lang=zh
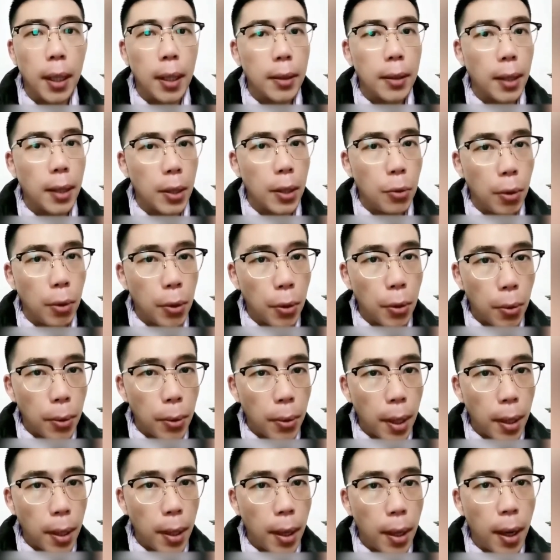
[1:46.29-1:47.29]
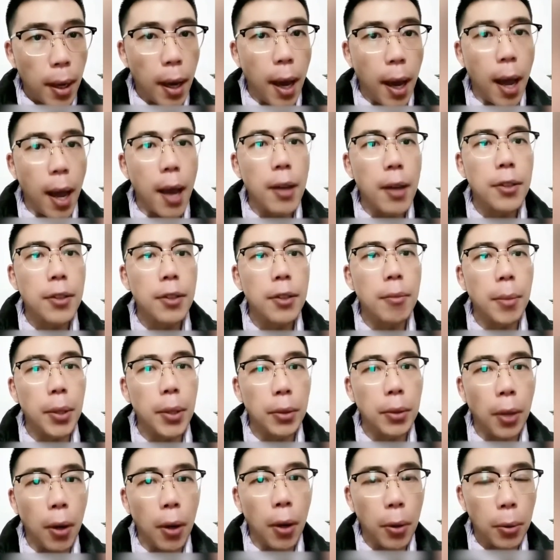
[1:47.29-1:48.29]
但最终呢，还是没有
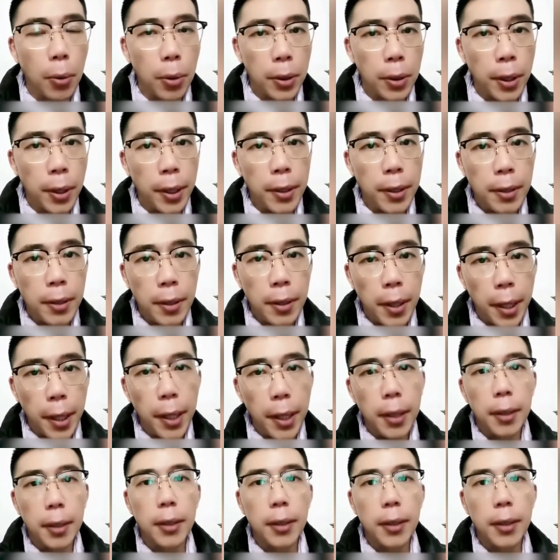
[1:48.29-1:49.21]
逃过这一劫。